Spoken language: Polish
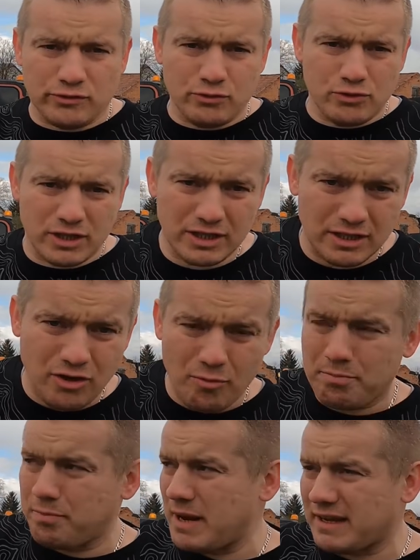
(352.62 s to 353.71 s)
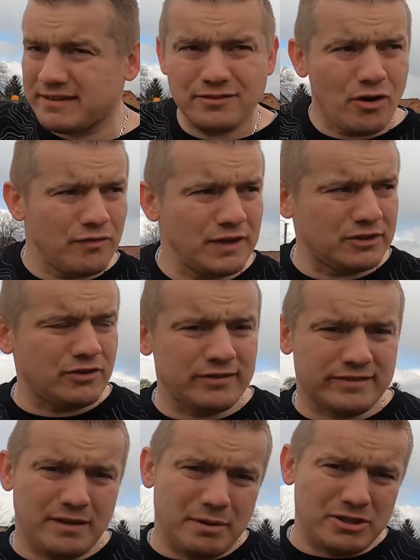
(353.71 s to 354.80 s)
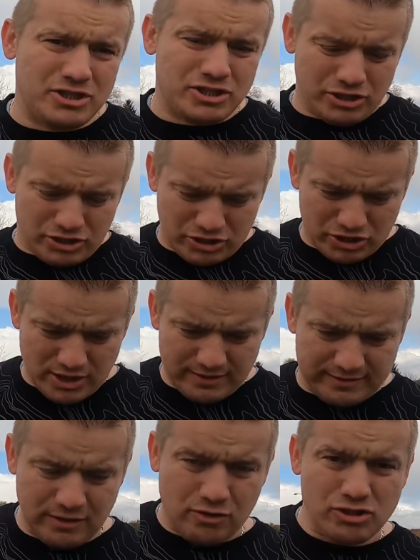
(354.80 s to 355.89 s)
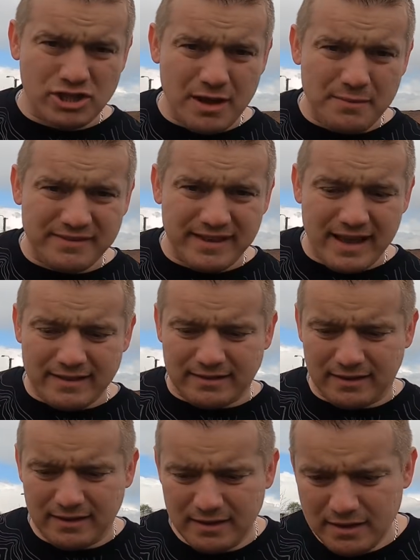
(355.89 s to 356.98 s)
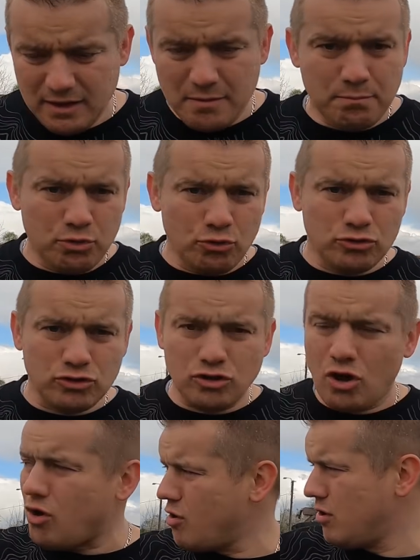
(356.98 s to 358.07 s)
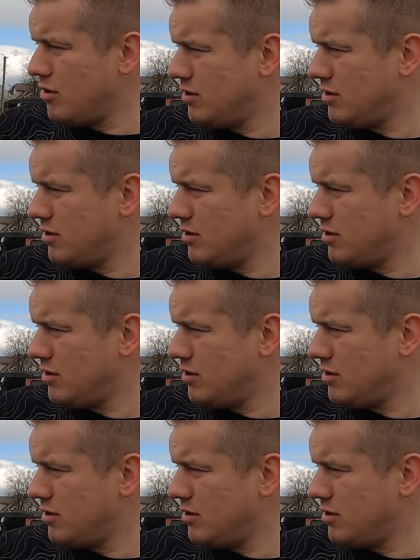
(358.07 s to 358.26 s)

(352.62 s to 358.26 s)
usługi kompleksowej to jest chyba 10 800 brutto.